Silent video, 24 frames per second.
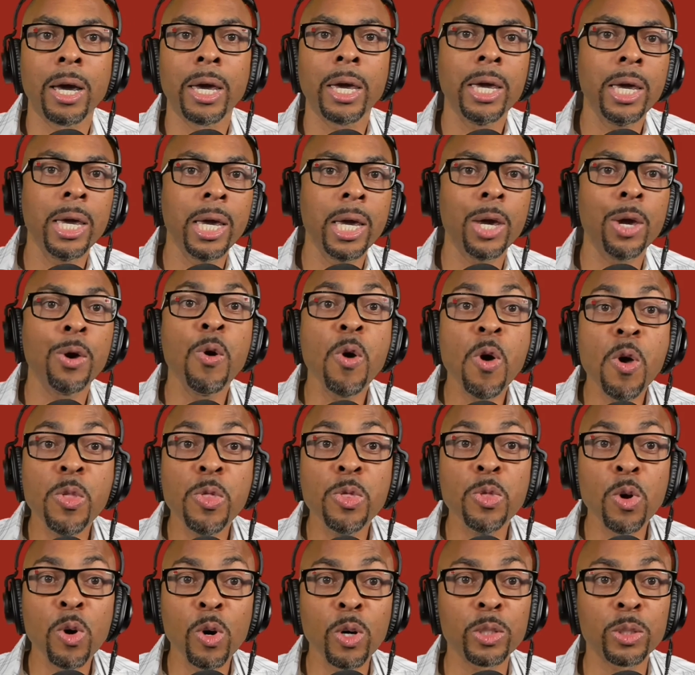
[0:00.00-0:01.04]
et
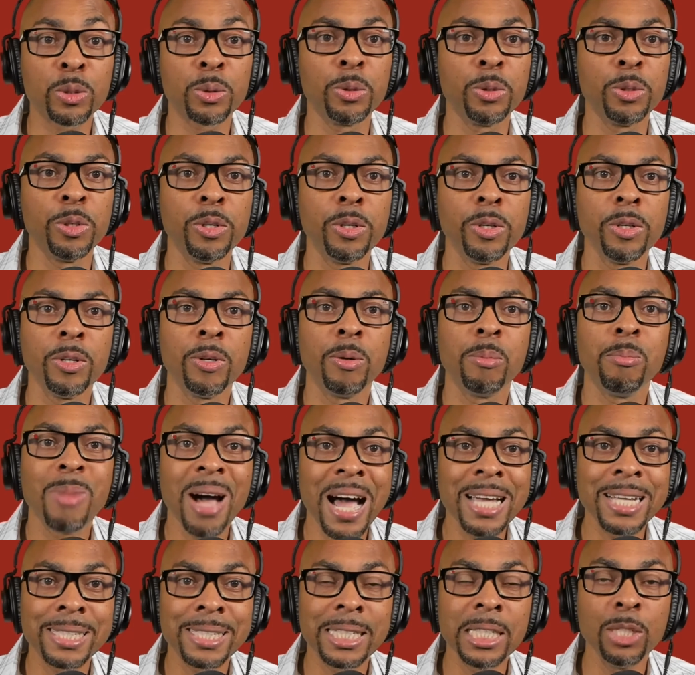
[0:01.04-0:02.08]
un autre
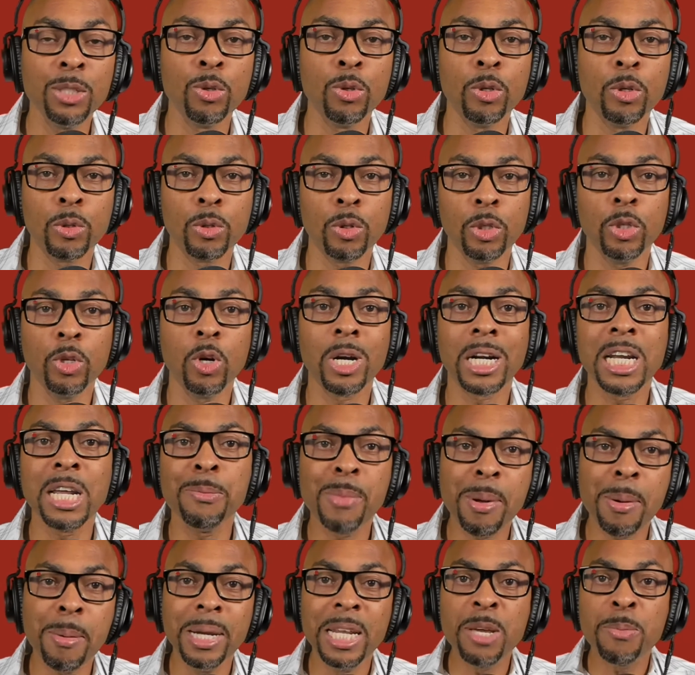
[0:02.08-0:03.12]
bâti dessus. Donc,
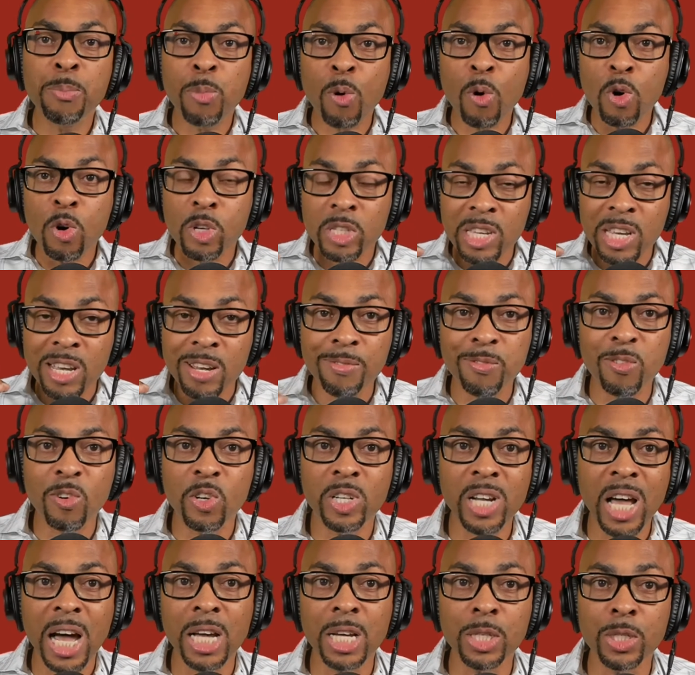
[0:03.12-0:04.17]
lui-même, lui poser
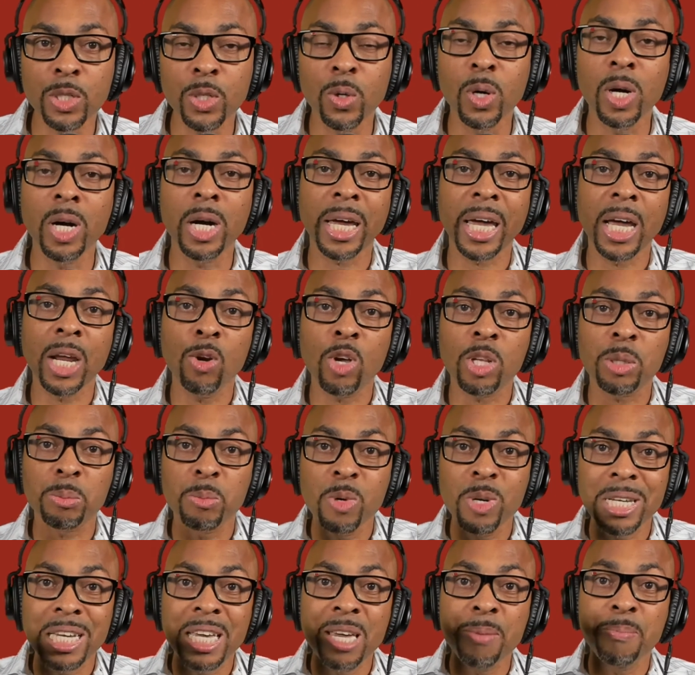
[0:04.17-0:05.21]
fondation, hein, il y l'autre
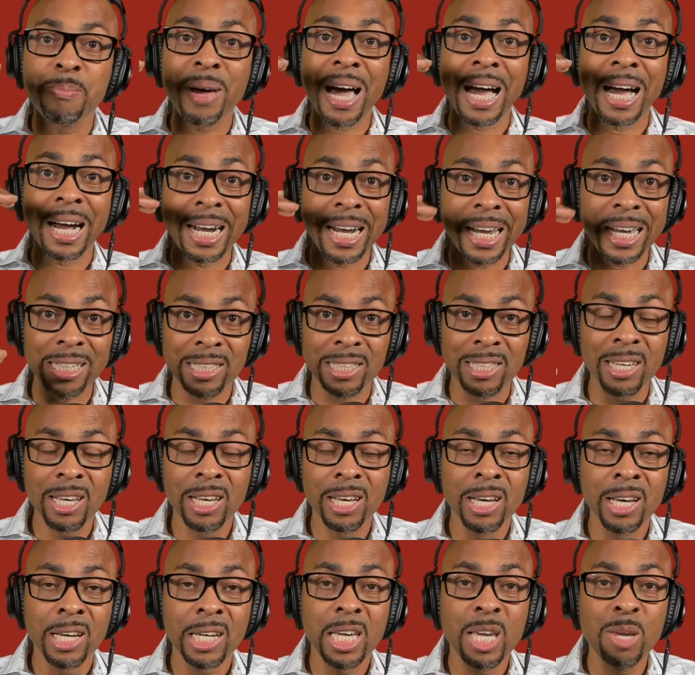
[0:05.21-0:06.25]
monde qui parle
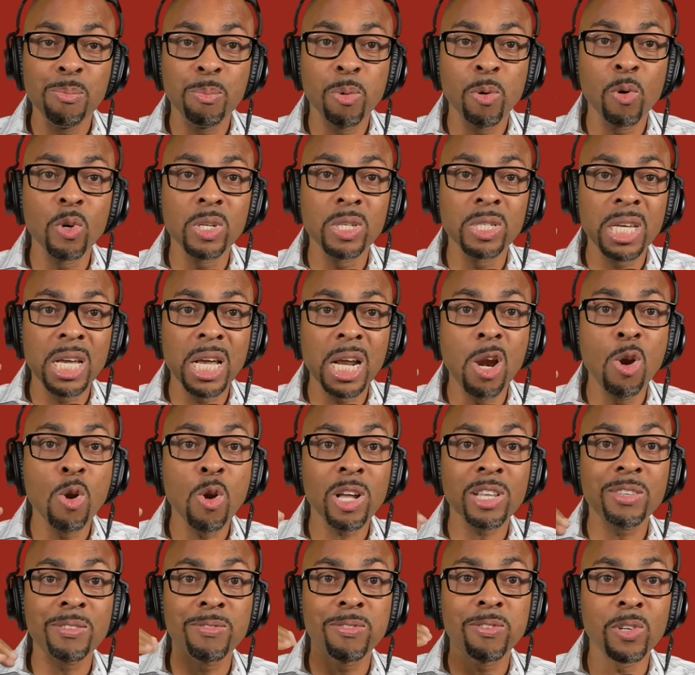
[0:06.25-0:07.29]
qui posait
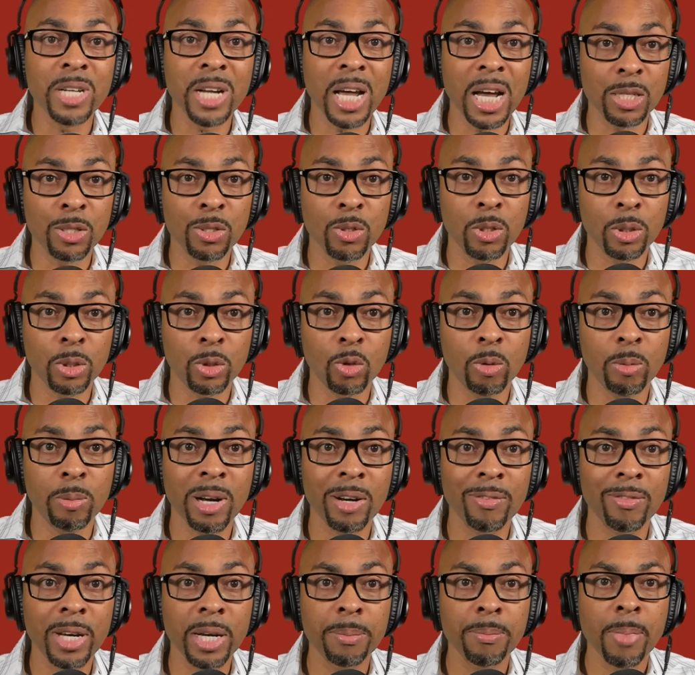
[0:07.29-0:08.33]
l'autre fondation tout, pas
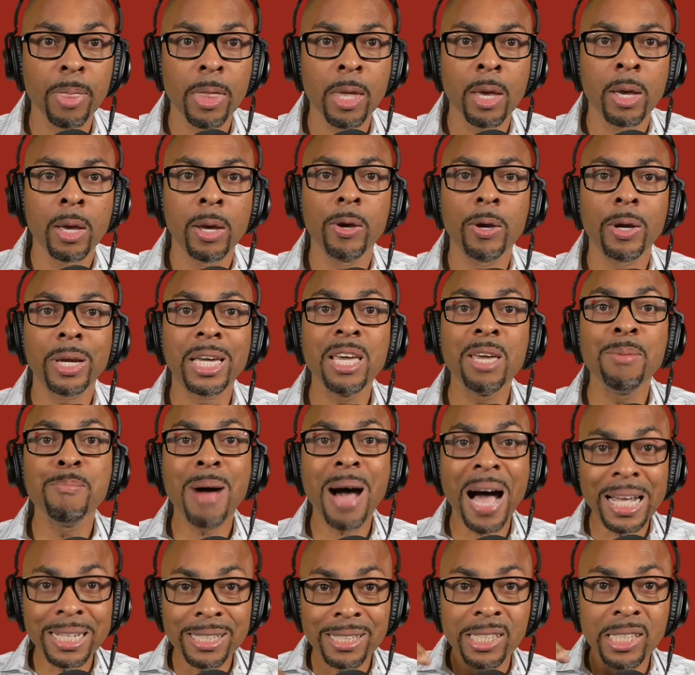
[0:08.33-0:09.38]
vrai? Euh, qui
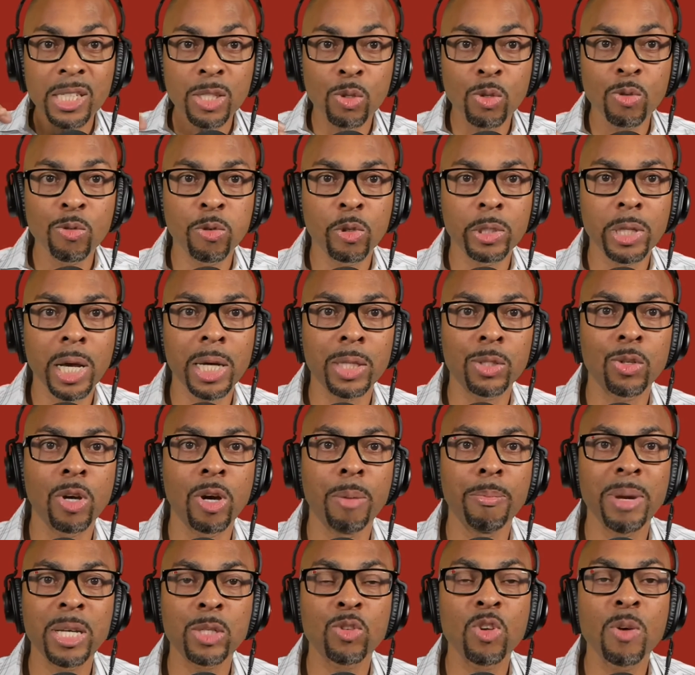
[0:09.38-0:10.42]
bâtit sous fondation.
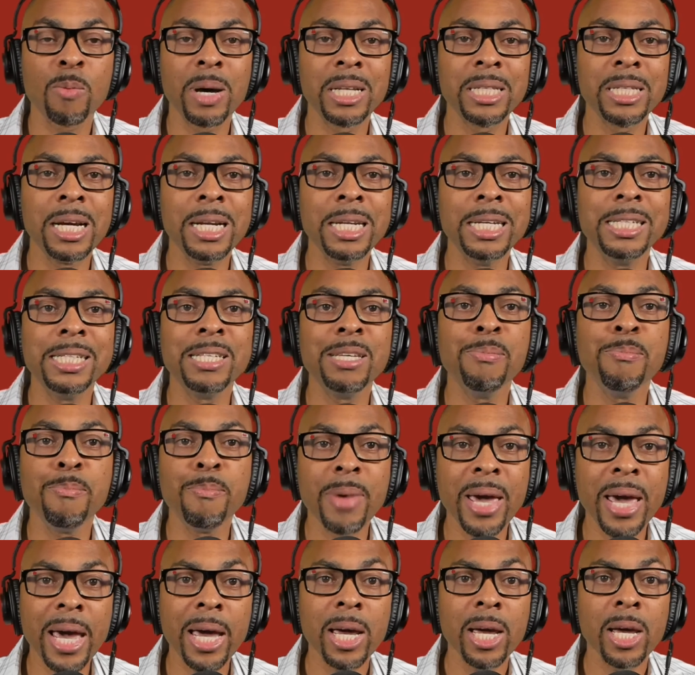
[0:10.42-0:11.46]
Mais cependant, il dit,
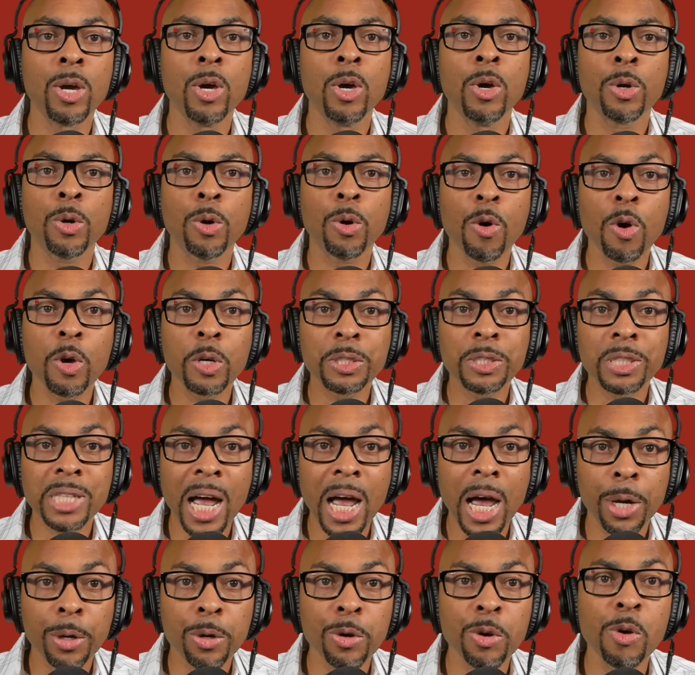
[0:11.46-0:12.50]
mais que
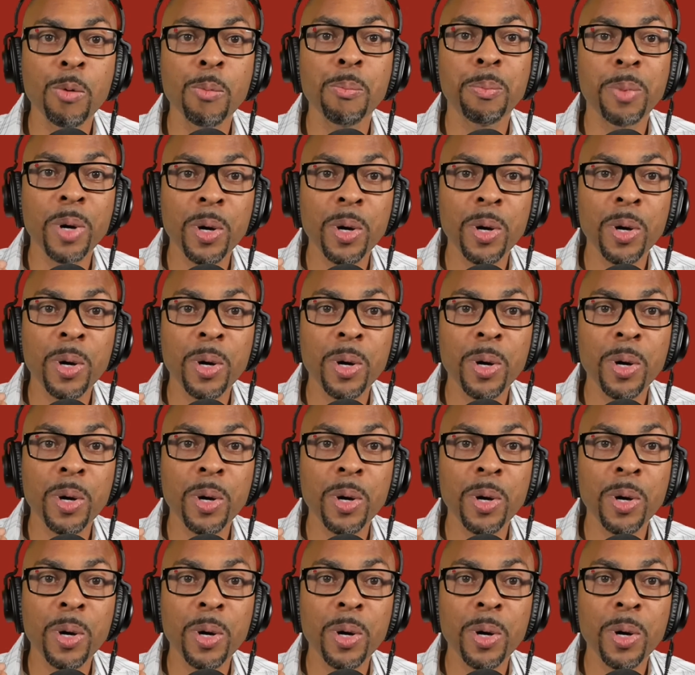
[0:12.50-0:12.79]
chacun